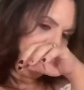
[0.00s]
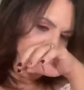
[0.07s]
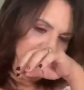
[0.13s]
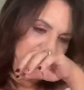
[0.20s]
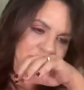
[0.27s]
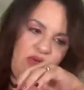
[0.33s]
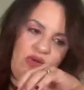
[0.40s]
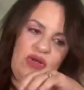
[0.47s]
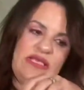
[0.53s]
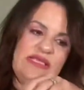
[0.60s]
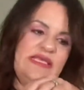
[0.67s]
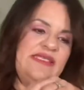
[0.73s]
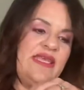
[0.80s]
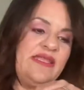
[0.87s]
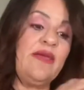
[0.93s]
el olor que
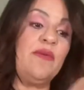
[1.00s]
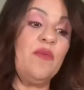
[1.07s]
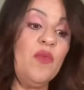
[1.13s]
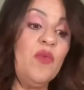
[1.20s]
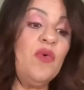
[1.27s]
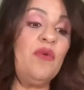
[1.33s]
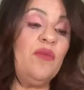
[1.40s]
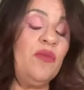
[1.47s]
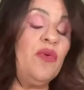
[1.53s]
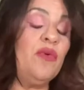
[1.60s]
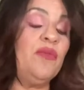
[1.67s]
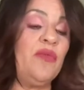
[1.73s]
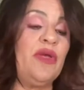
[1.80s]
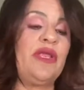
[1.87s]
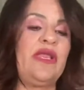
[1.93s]
se siente es muy, muy,
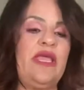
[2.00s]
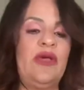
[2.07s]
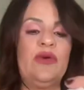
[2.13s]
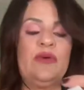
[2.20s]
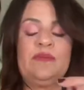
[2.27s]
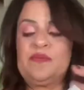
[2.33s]
muy rico.